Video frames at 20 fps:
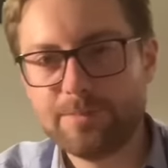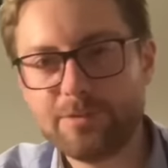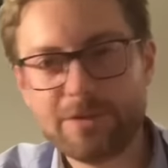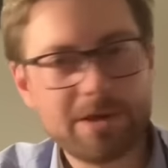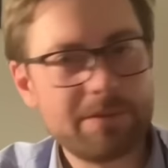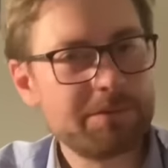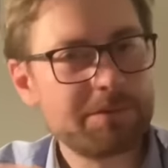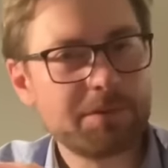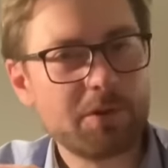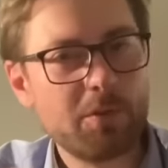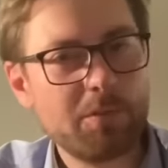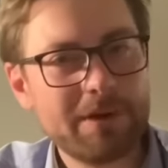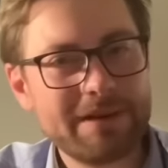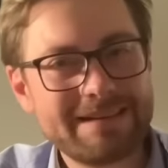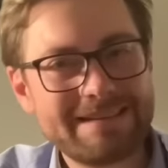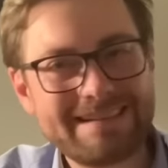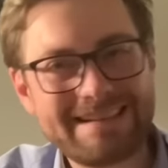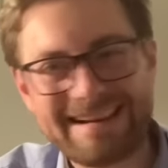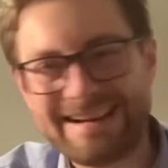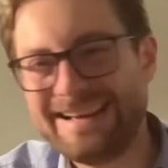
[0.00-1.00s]
die habe ich noch mit
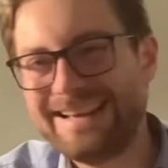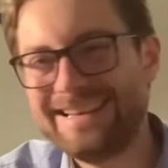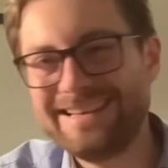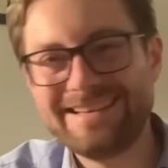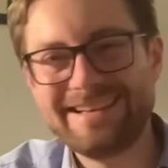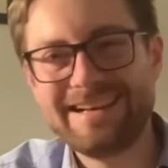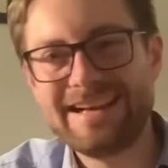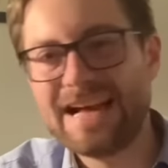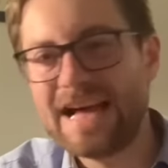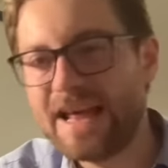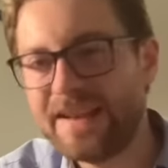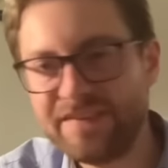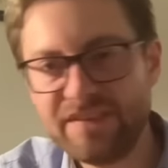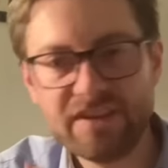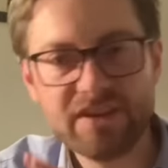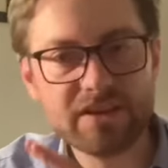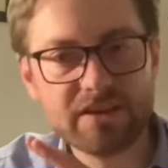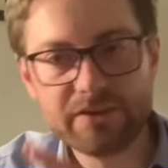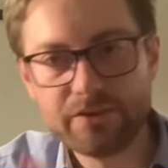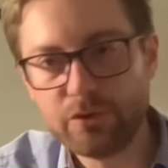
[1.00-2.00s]
keiner
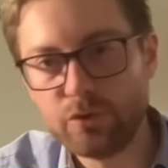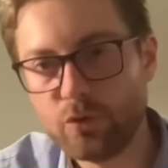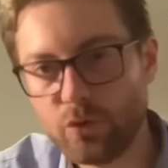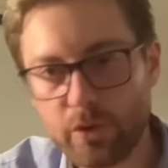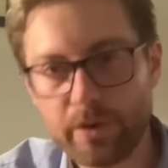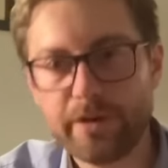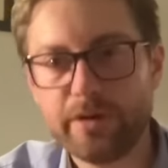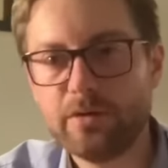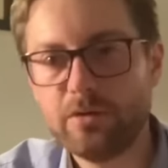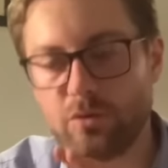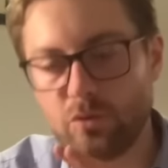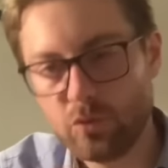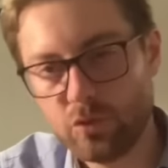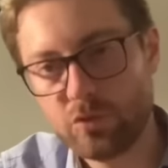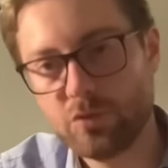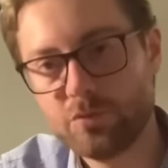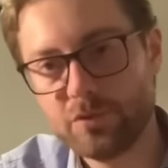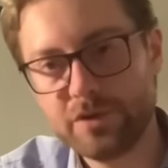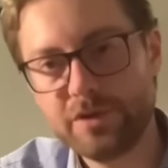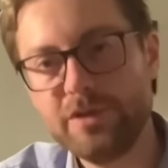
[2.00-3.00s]
anderen neuen
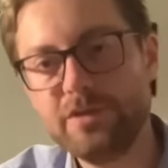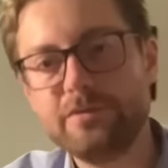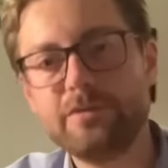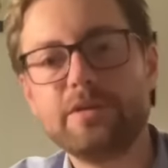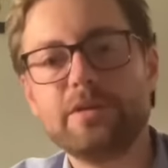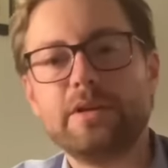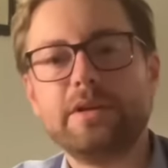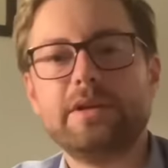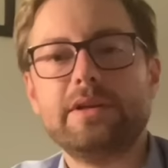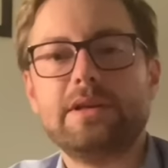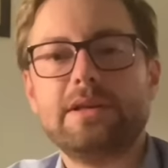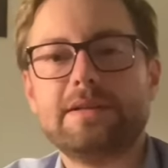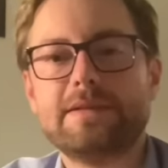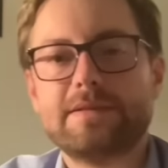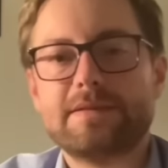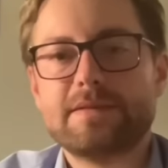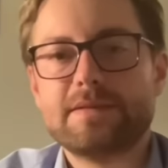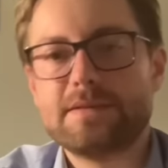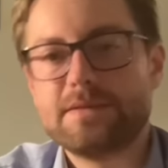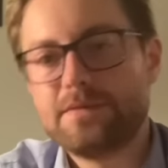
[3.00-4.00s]
Lokomotive in den
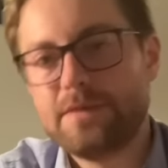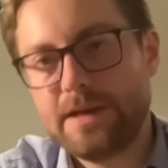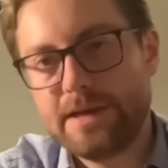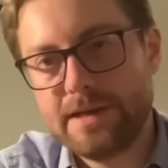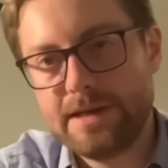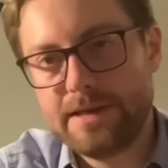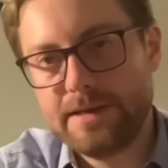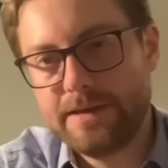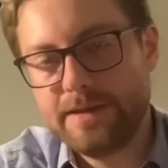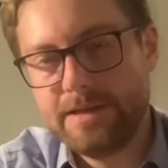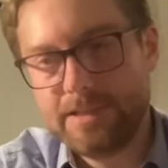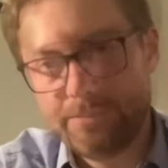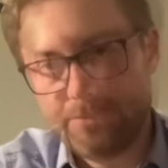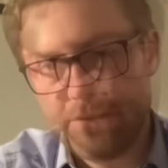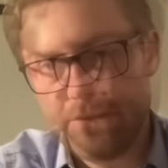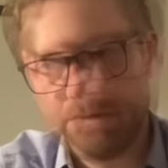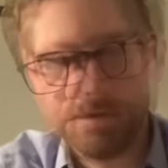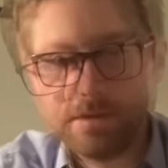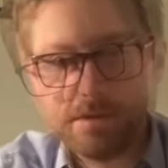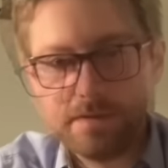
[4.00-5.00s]
letzten zwei Jahren erlebt, muss
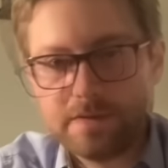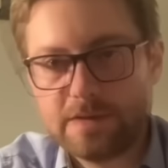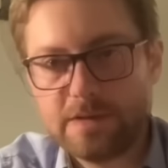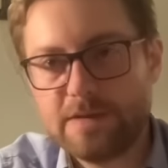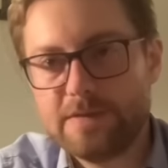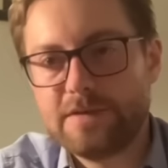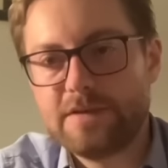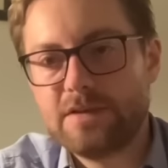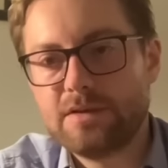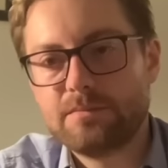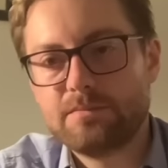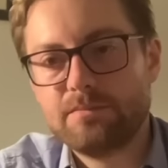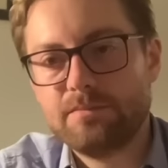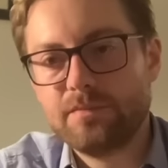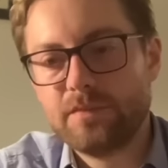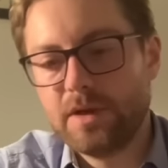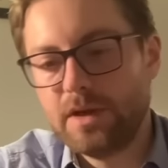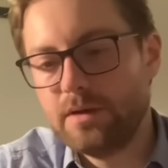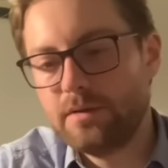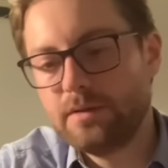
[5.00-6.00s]
ich ganz klar sagen.
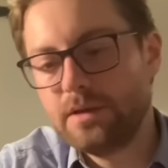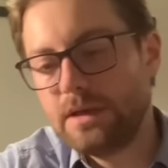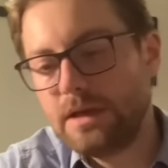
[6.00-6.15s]
Ja.